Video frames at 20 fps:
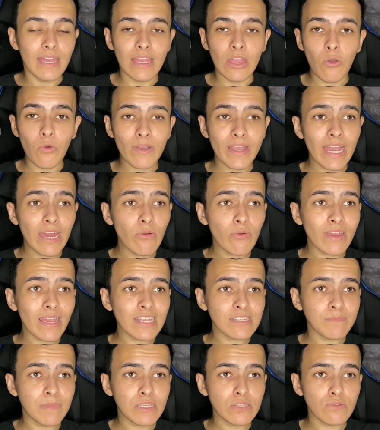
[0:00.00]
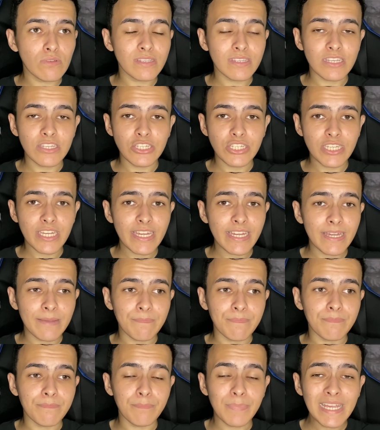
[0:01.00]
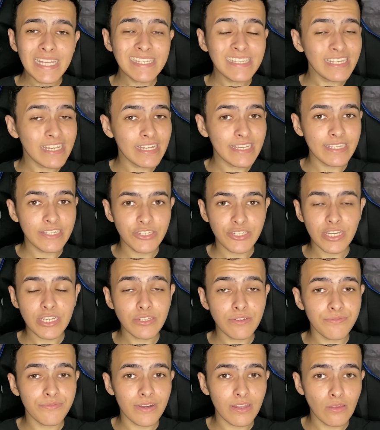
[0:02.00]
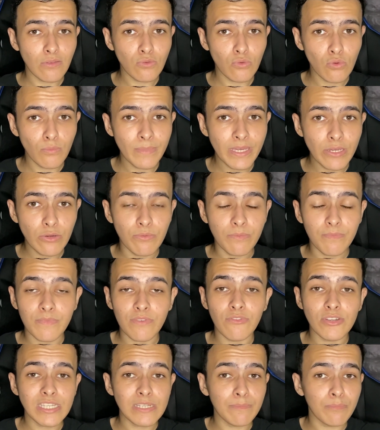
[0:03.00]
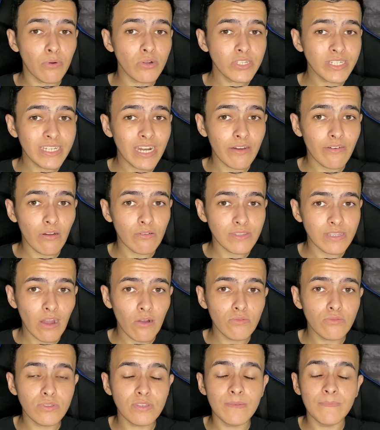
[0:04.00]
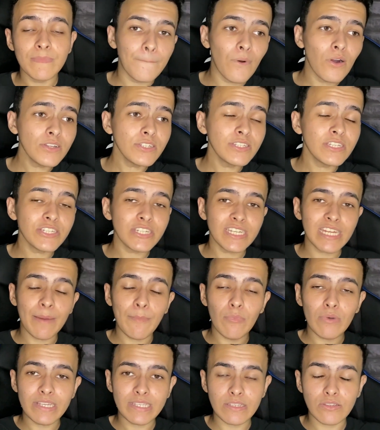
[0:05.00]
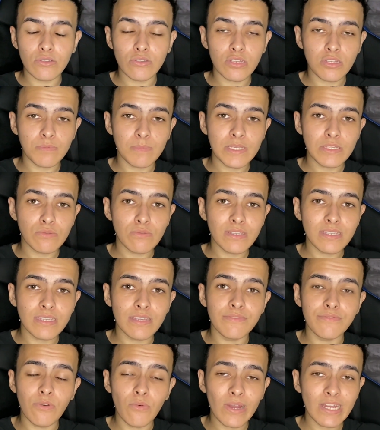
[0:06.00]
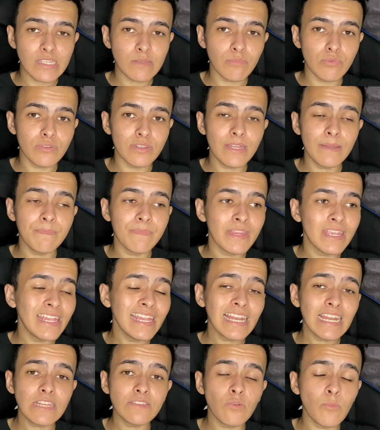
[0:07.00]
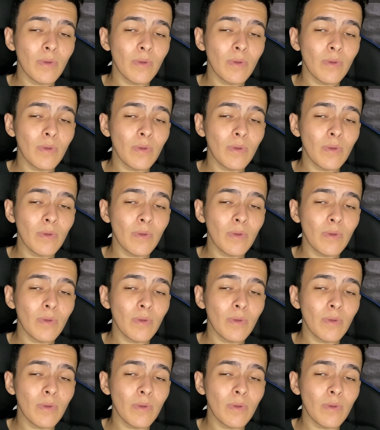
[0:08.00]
Eu quero que as pessoas que cheguem pensem que estejam falando comigo. Você pode gravar os áudios, pode deixar na mão dessas outras pessoas que vão responder e elas vão